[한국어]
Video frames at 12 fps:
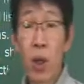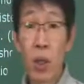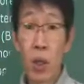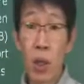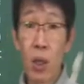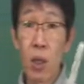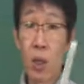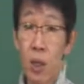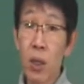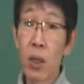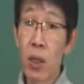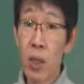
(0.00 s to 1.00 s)
가능하다.
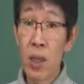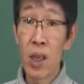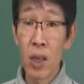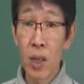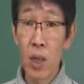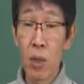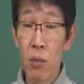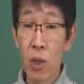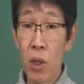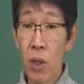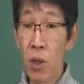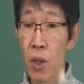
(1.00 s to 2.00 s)
여기까지 알아야
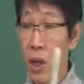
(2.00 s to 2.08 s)
됩니다. 그래서